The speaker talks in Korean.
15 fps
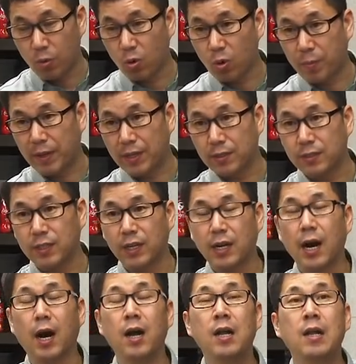보고를
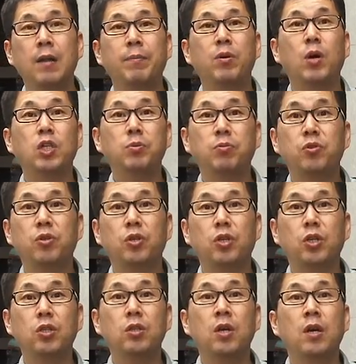받았으니까 필요하신
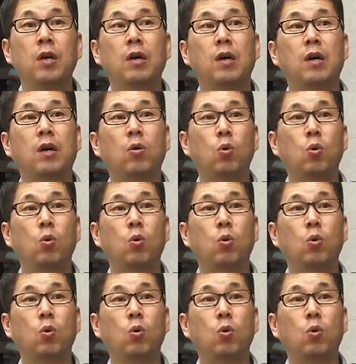분들은 어,